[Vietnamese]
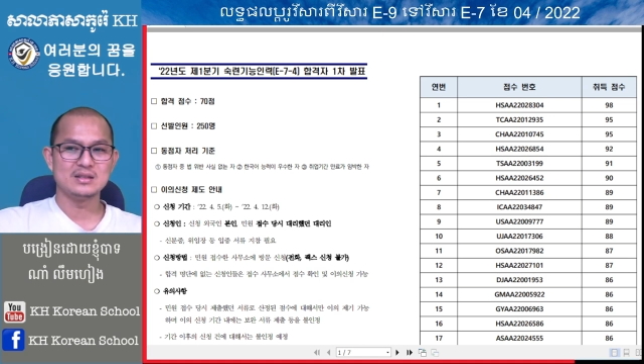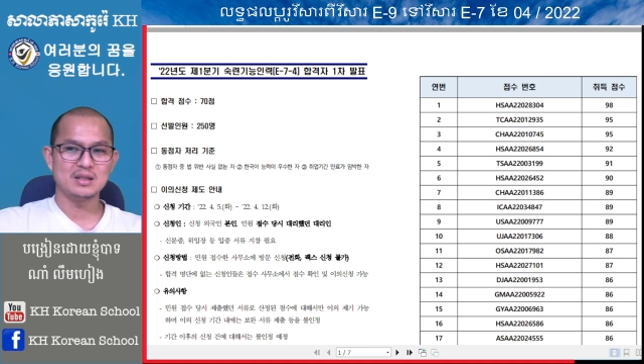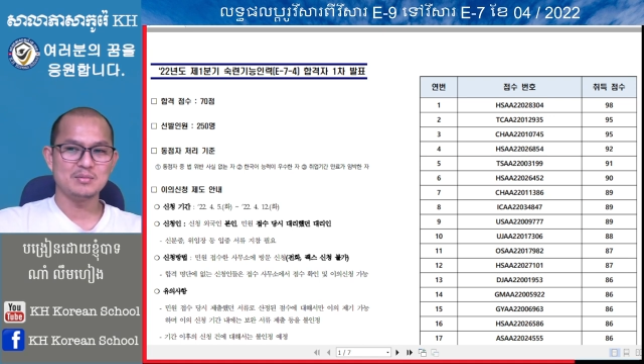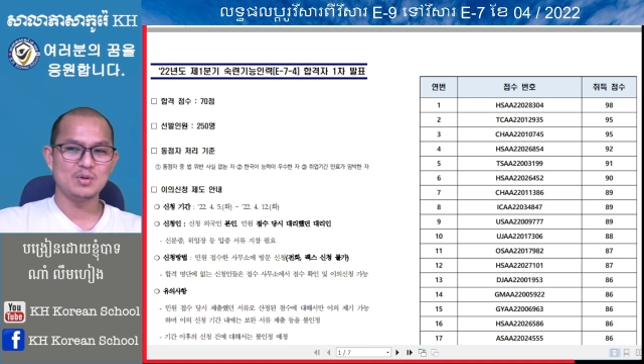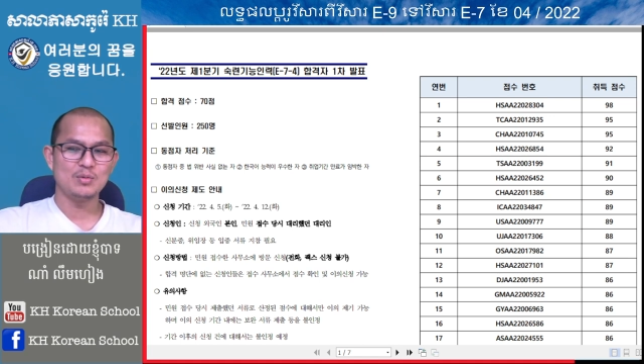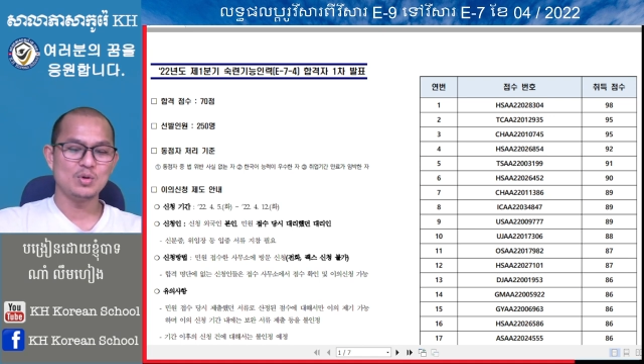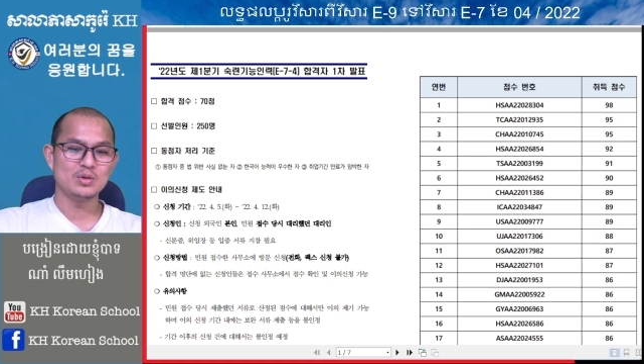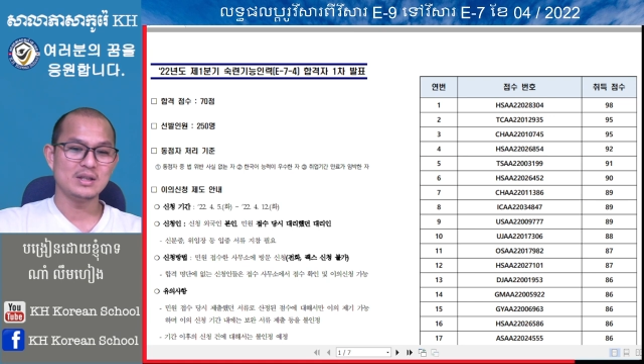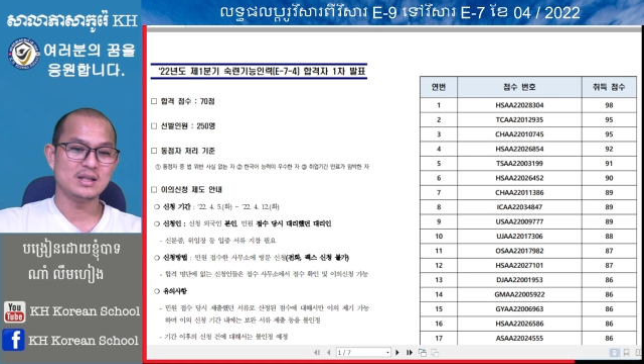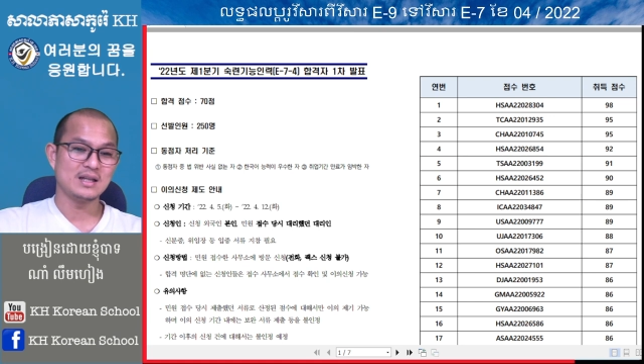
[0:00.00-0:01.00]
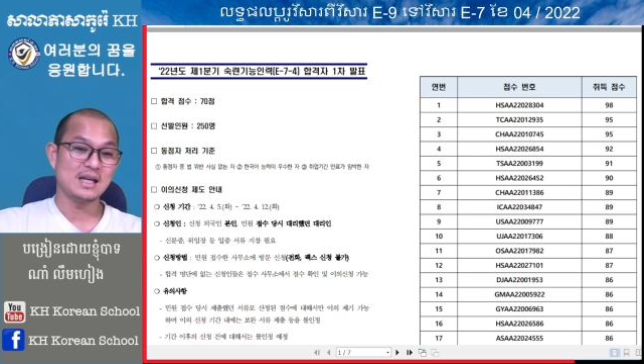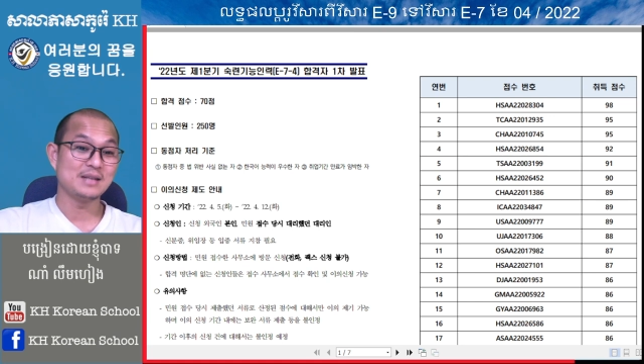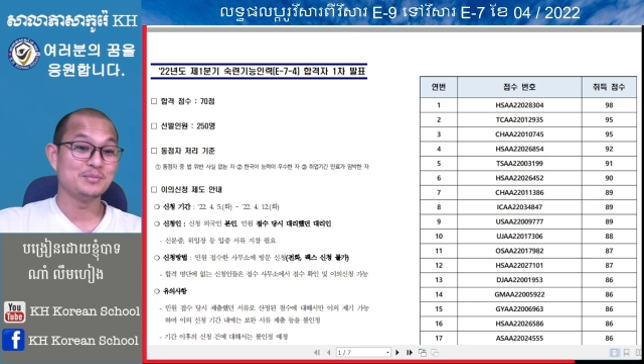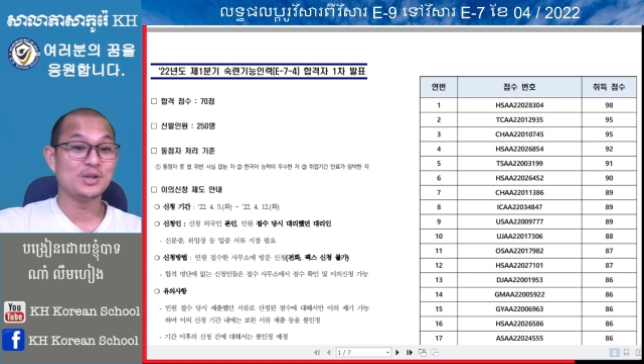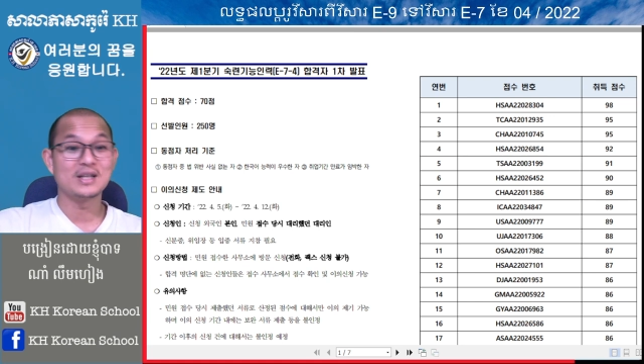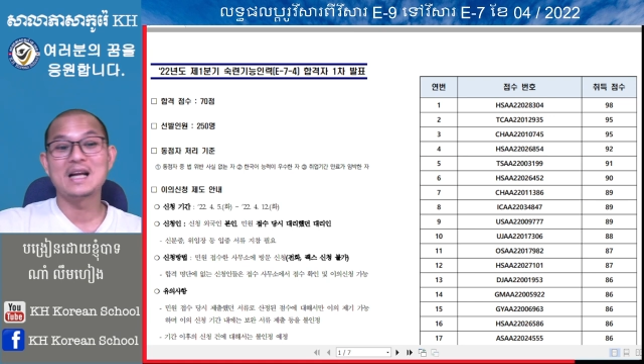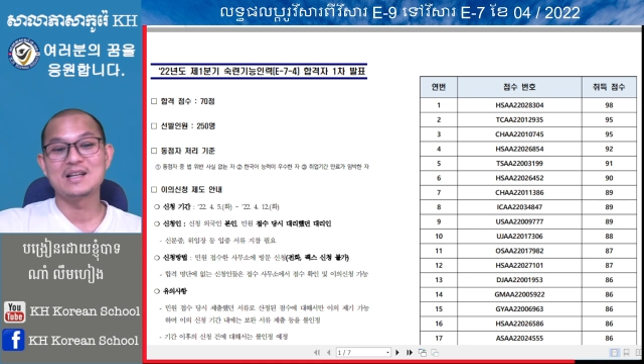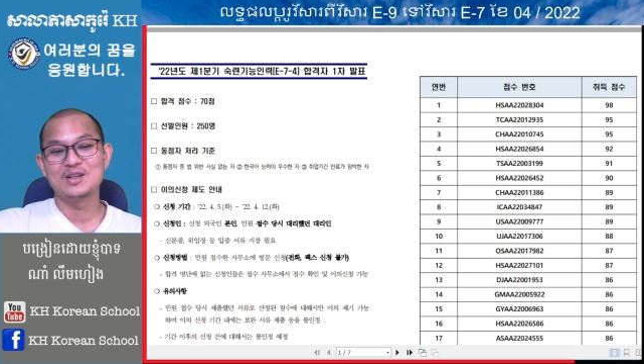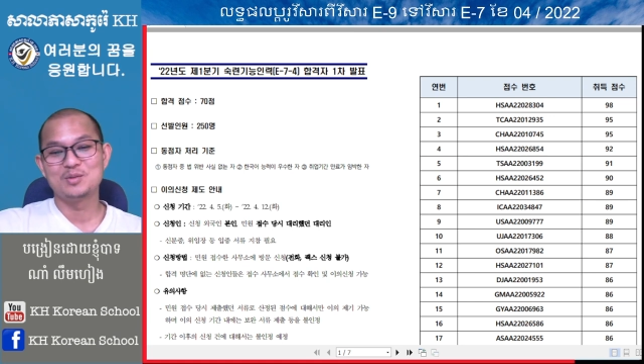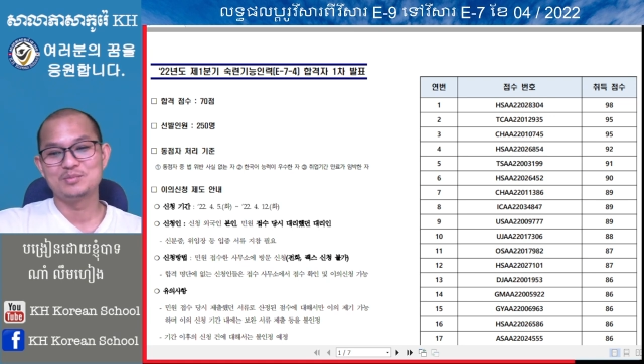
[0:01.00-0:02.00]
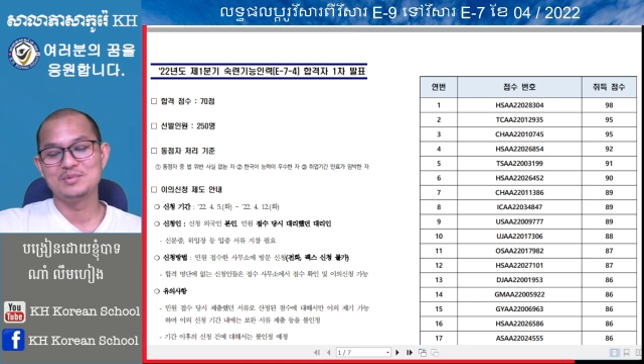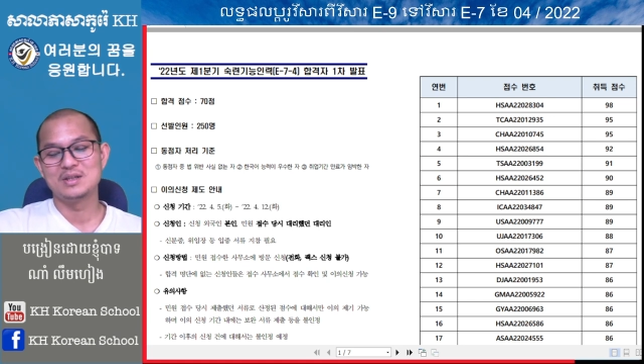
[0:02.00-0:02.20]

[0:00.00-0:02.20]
chẳng mong ôn ảnh một điện kháng nhóm